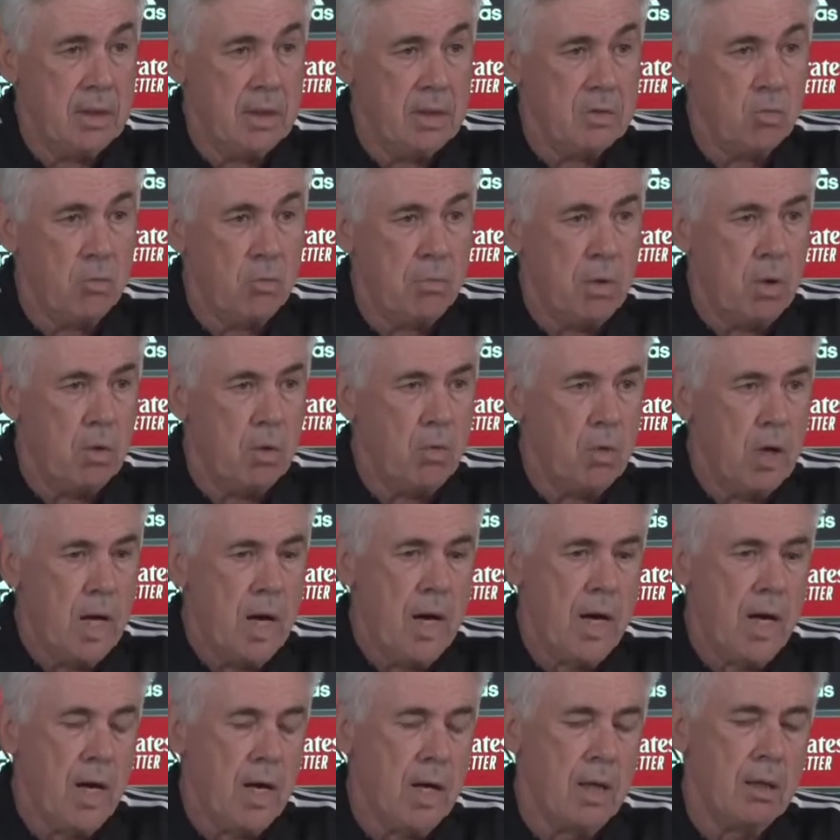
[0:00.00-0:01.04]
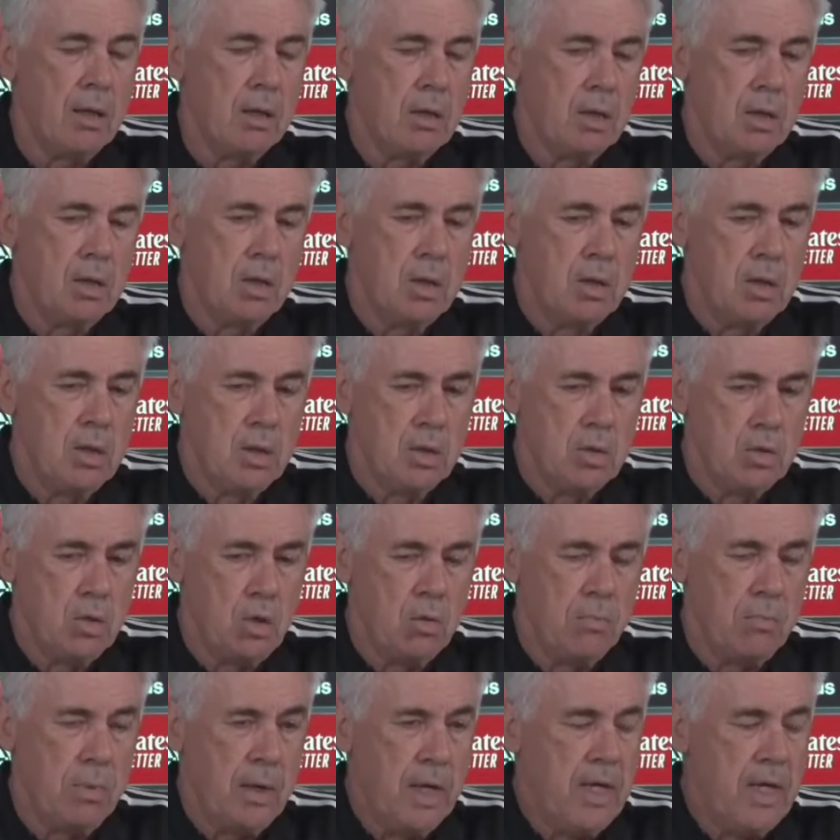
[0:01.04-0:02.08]
es un poco una
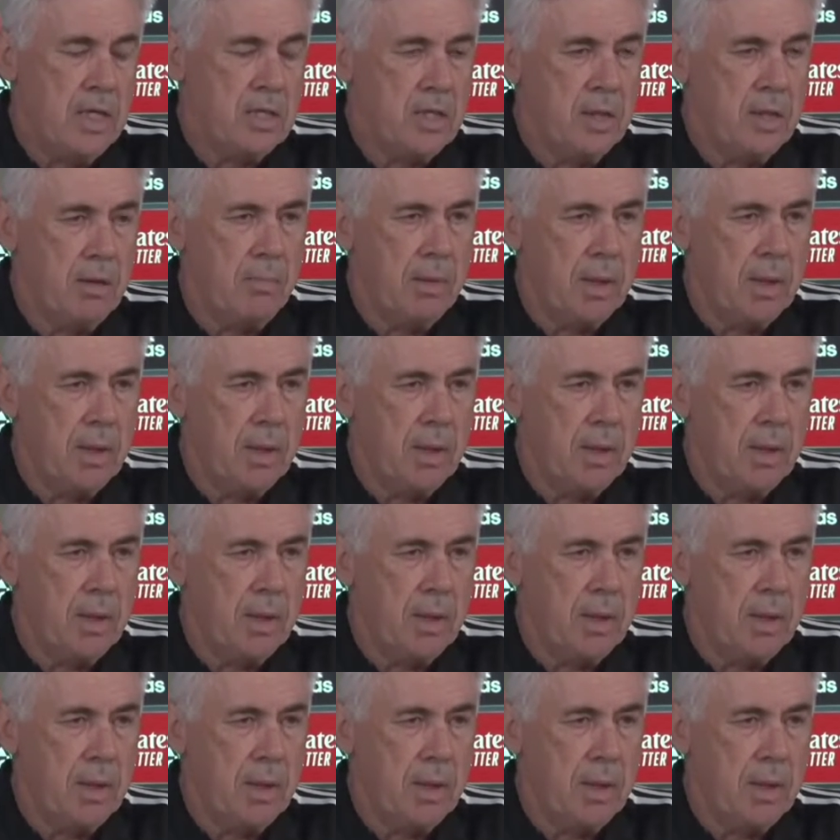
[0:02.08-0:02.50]
sorpresa